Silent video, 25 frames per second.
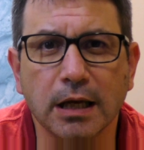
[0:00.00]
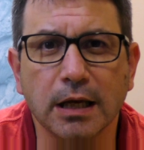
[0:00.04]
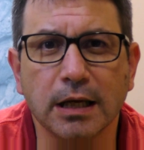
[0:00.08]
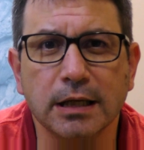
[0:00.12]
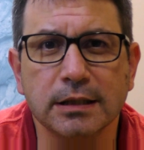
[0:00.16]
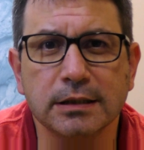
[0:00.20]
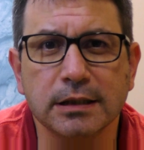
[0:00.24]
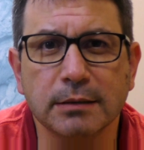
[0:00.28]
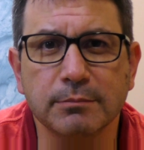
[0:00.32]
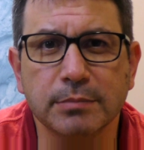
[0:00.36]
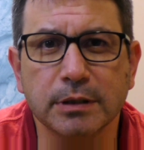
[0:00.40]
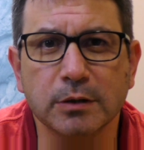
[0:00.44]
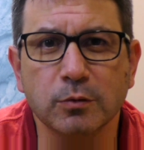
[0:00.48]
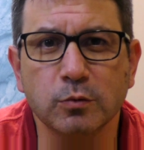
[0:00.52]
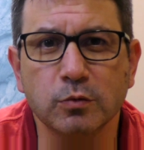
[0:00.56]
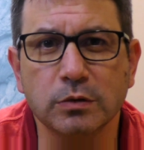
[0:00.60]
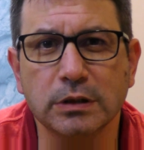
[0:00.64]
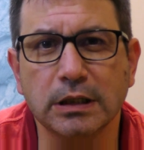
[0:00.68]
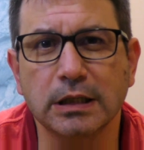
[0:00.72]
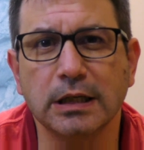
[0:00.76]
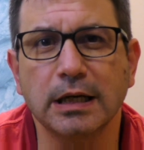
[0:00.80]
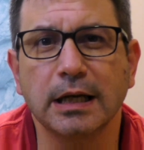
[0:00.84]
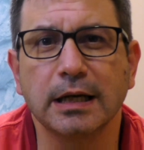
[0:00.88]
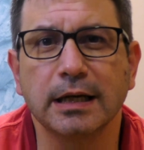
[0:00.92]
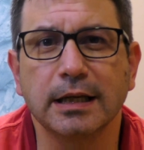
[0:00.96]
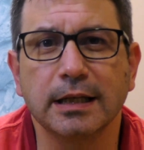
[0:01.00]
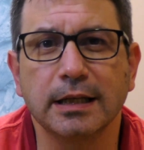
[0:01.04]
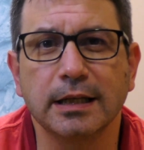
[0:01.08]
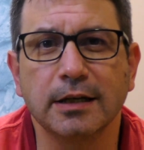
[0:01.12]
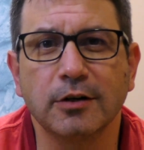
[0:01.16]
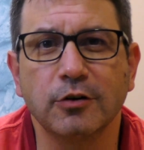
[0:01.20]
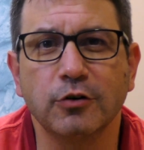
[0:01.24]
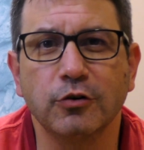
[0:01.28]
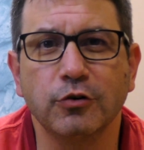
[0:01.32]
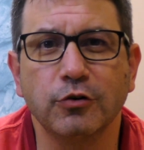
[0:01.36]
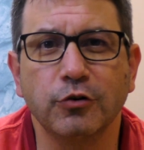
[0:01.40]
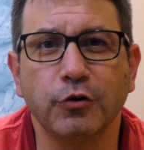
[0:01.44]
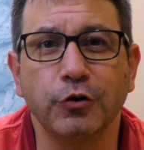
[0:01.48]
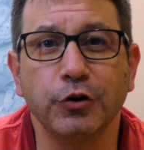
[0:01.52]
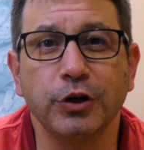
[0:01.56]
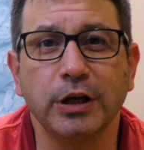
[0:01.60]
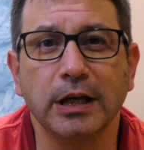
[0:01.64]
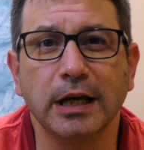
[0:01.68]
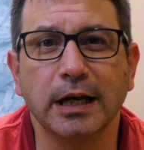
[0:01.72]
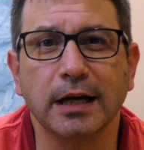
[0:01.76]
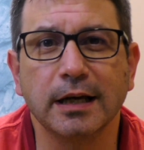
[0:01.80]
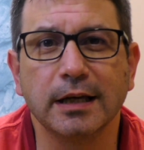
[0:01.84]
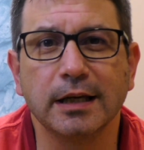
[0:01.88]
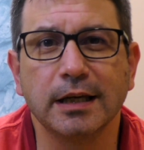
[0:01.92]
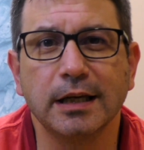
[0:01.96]
Esa pregunta es la que dejo
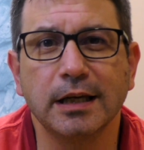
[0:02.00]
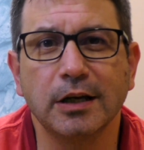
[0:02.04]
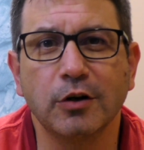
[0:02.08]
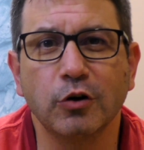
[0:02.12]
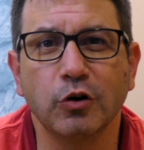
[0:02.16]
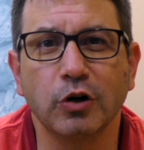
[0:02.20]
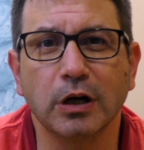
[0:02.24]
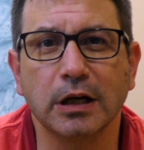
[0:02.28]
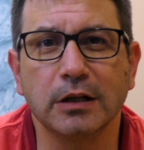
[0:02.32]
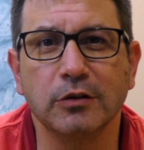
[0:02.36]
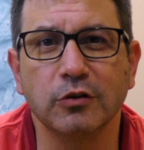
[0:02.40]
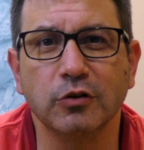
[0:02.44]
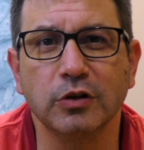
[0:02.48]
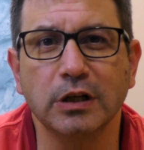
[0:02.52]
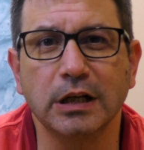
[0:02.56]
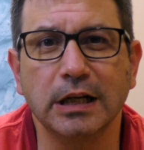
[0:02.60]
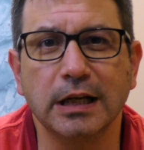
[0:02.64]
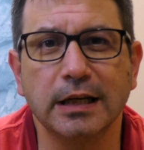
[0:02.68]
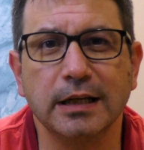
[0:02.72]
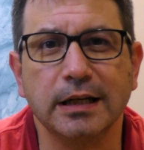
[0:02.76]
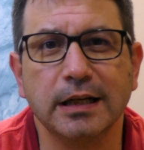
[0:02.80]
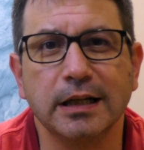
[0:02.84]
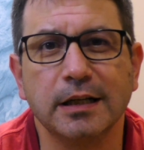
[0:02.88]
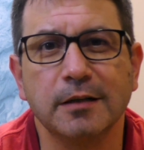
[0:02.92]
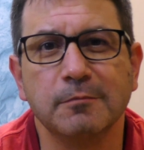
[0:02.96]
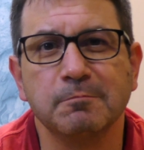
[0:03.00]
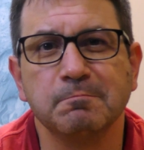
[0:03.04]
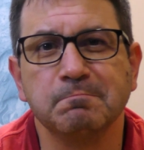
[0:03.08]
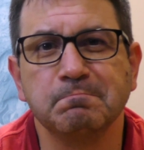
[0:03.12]
hoy aquí colgando en el aire.